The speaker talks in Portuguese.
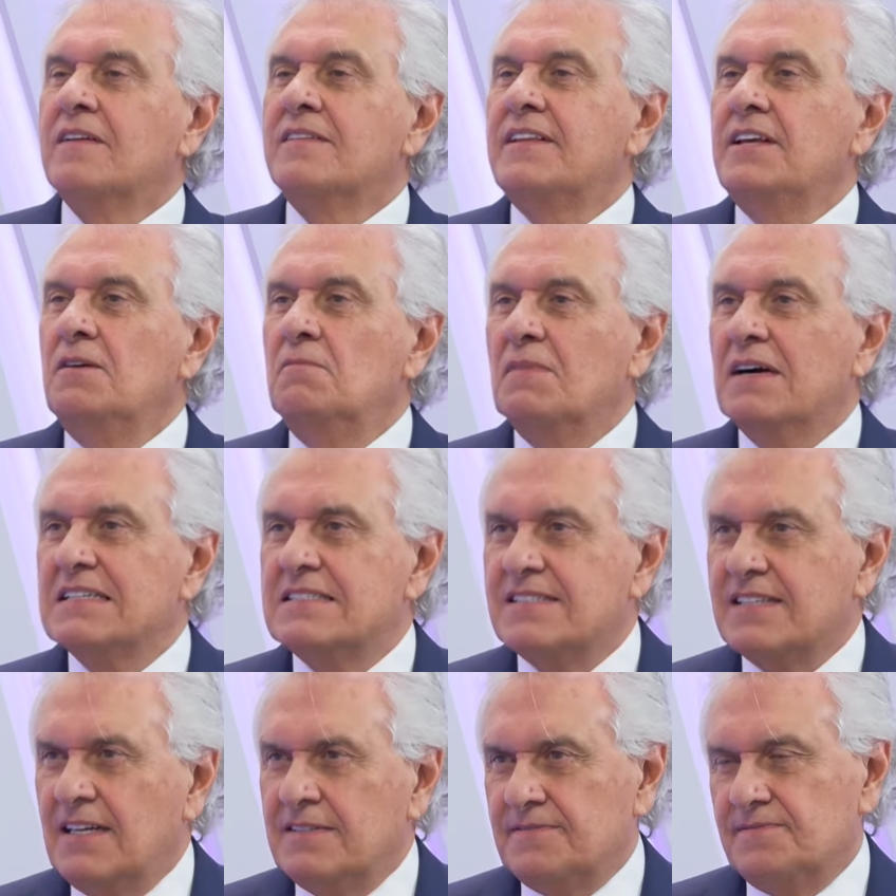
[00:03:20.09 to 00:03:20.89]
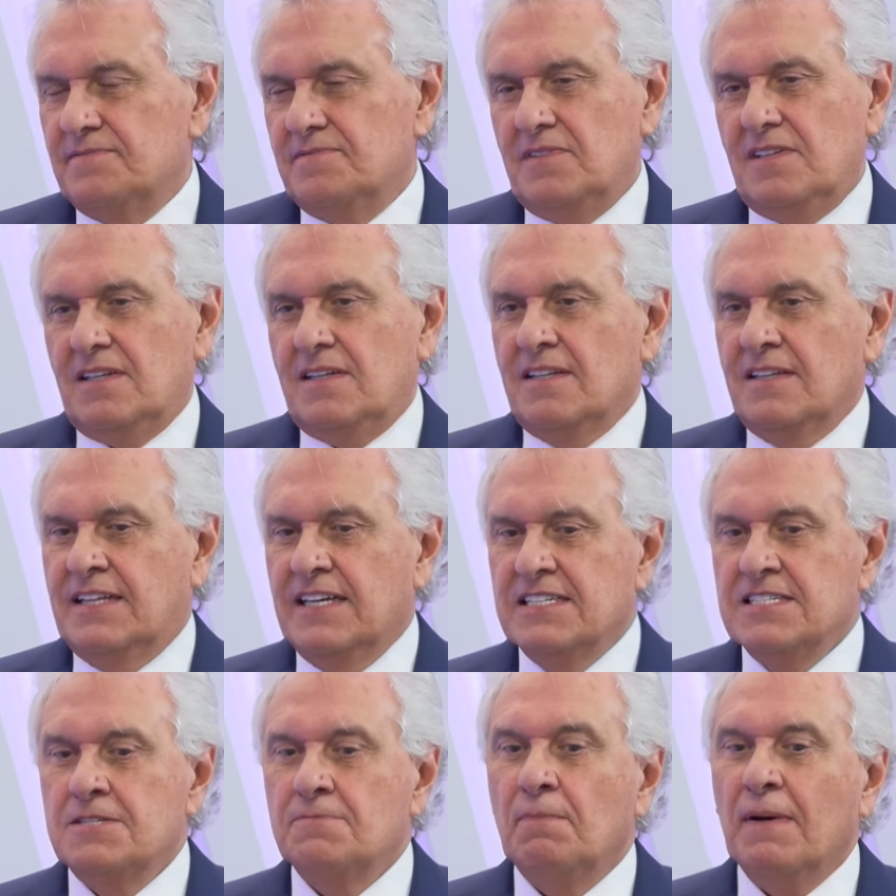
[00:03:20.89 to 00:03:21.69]
ter mais
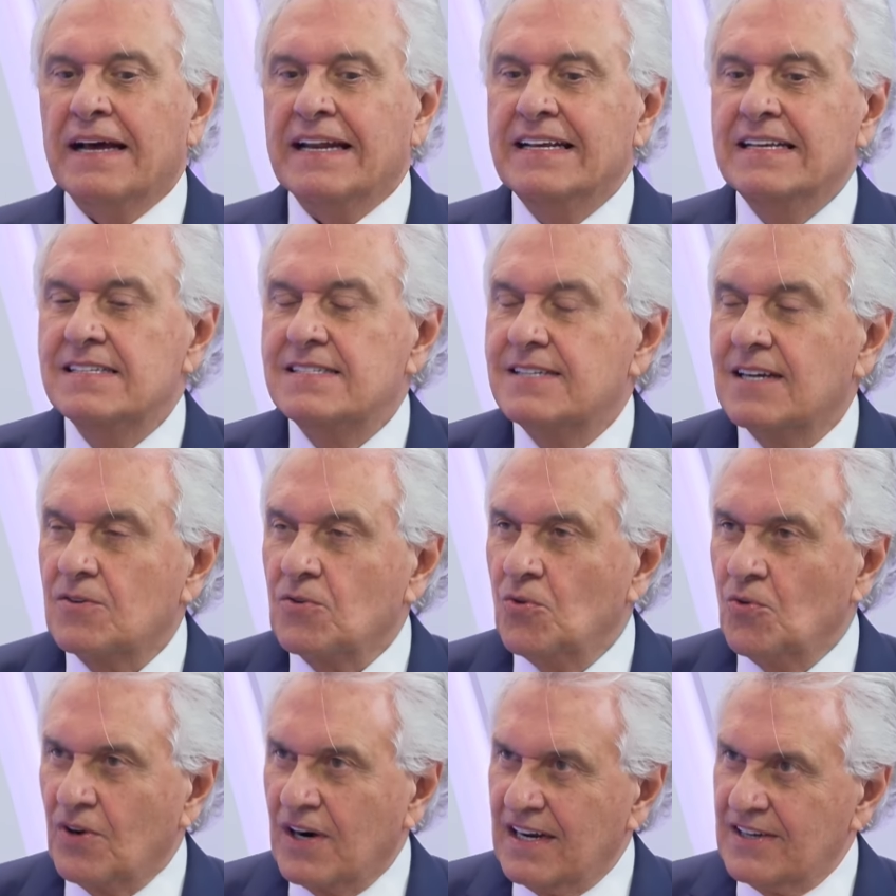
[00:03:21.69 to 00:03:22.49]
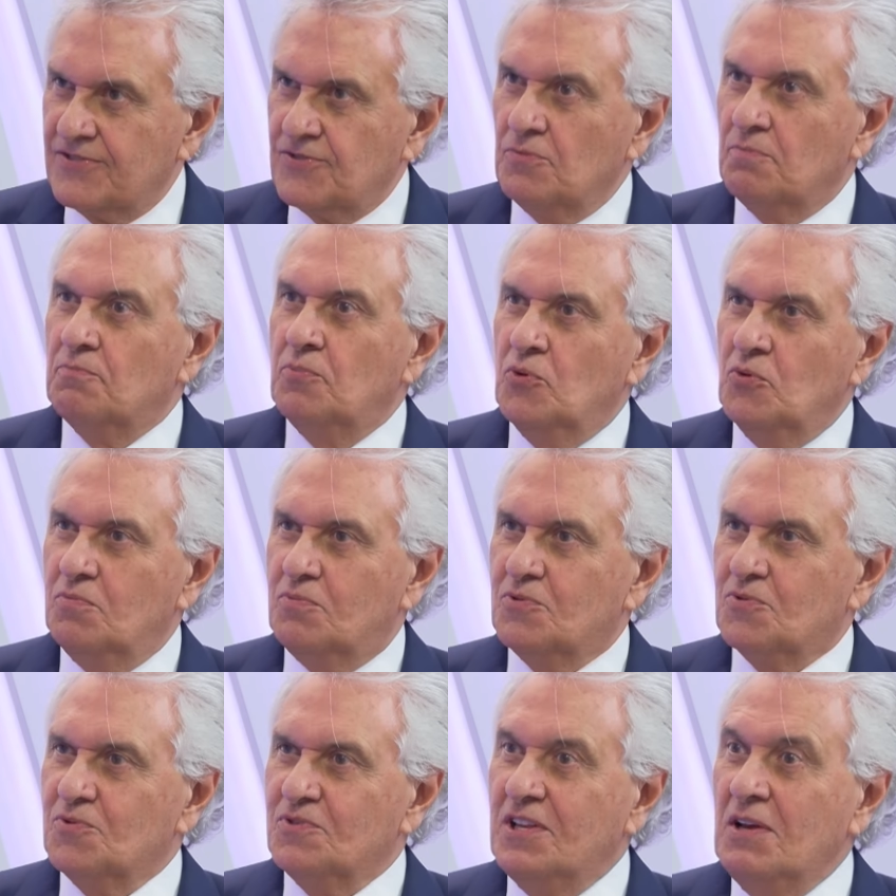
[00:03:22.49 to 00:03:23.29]
transparência com o gasto
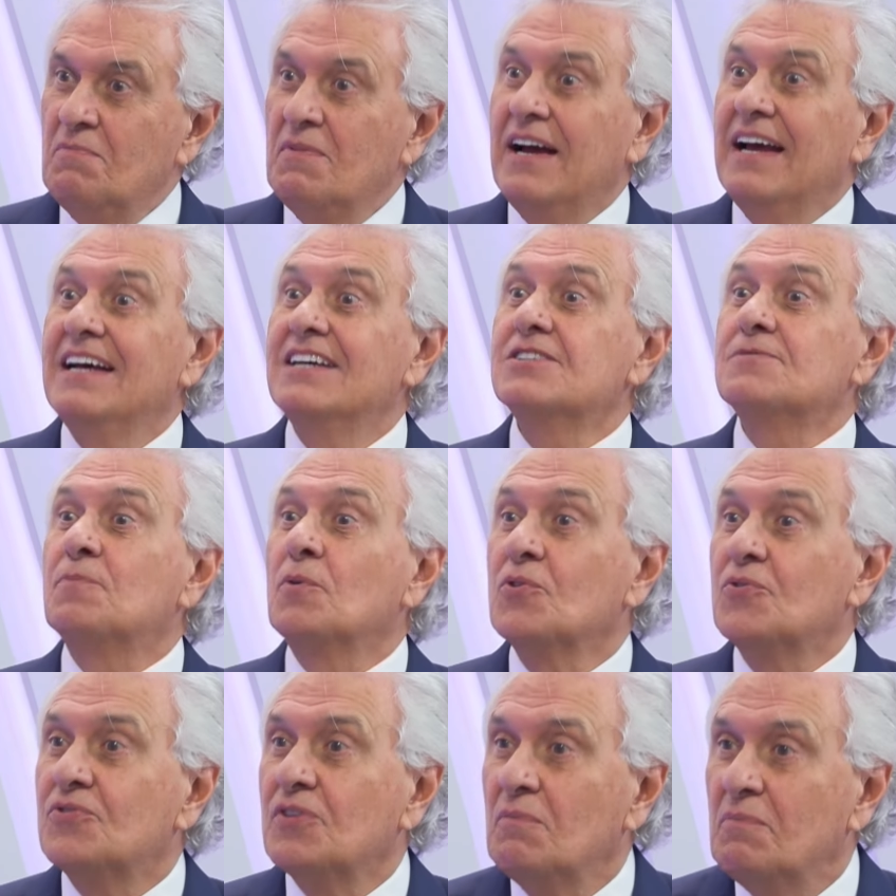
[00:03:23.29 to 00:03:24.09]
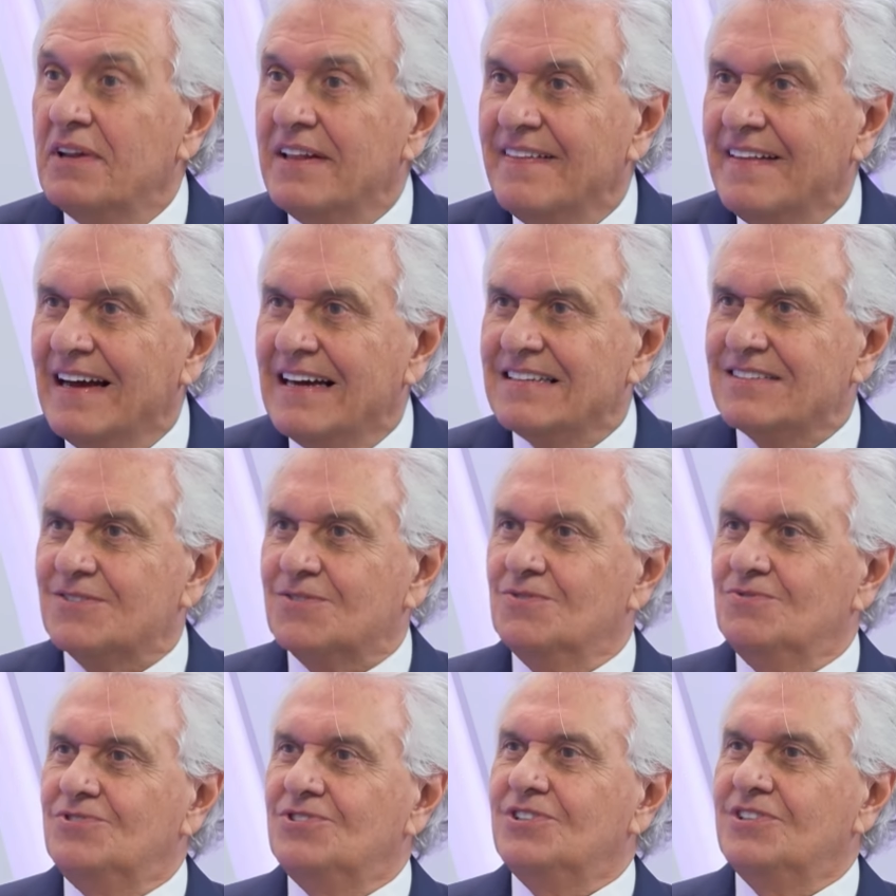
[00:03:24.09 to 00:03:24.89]
público, ter mais responsabilidade
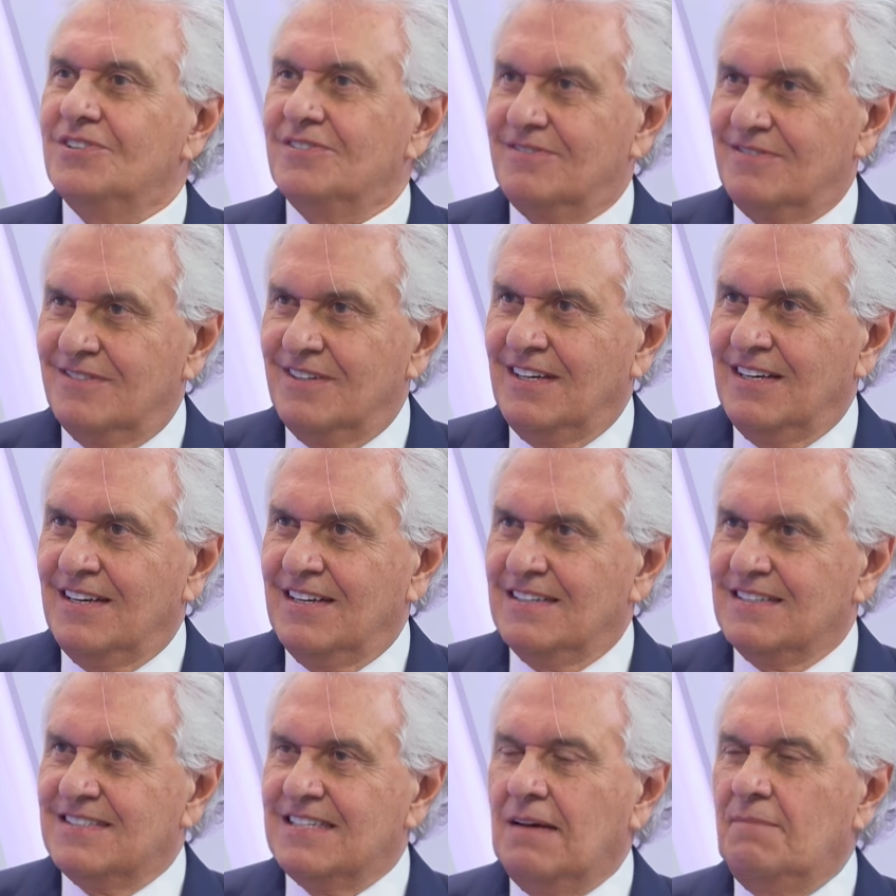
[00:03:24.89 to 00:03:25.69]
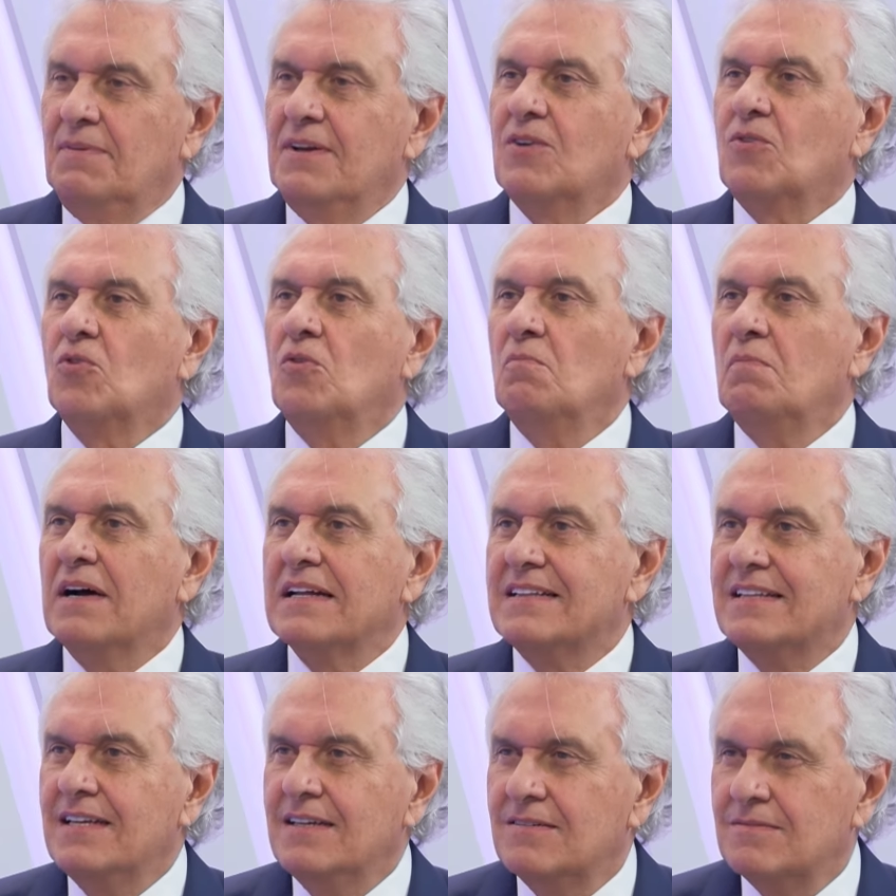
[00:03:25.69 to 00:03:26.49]
com o dinheiro saber
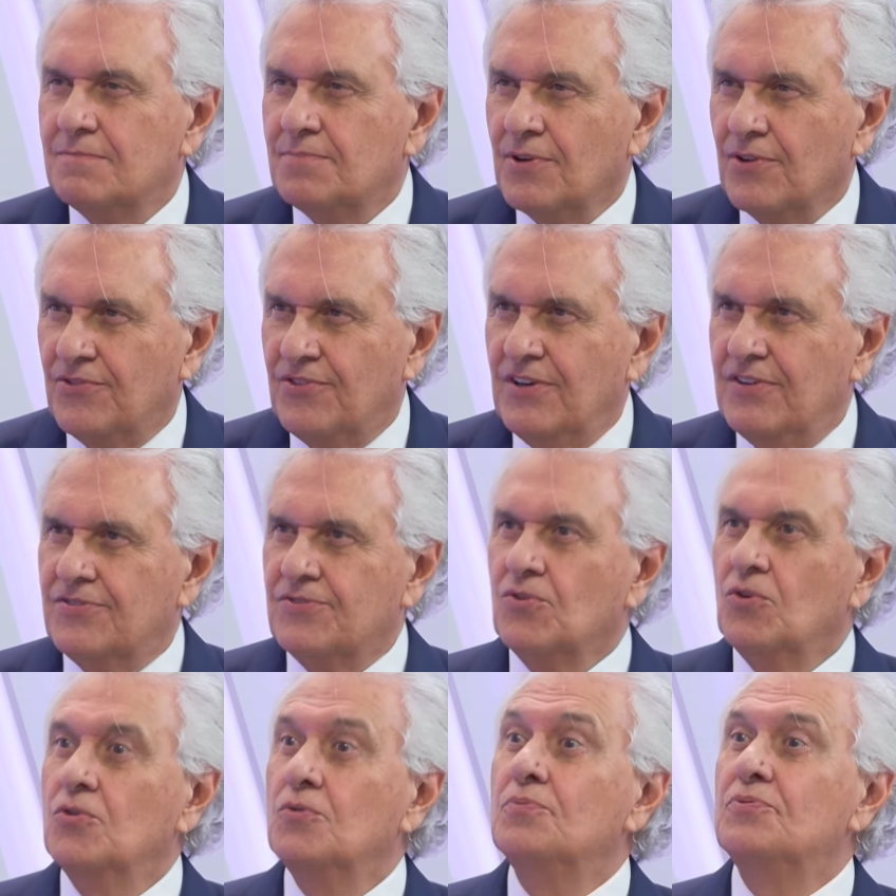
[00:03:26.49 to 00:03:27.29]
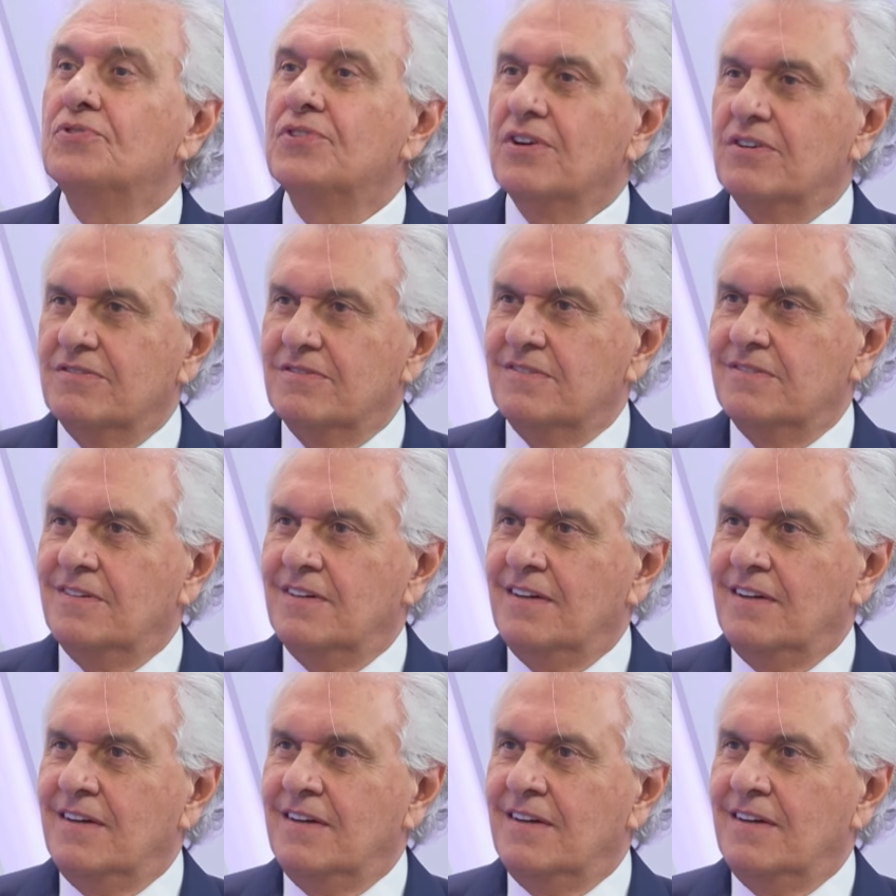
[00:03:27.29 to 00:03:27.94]
combater um processo de corrupção,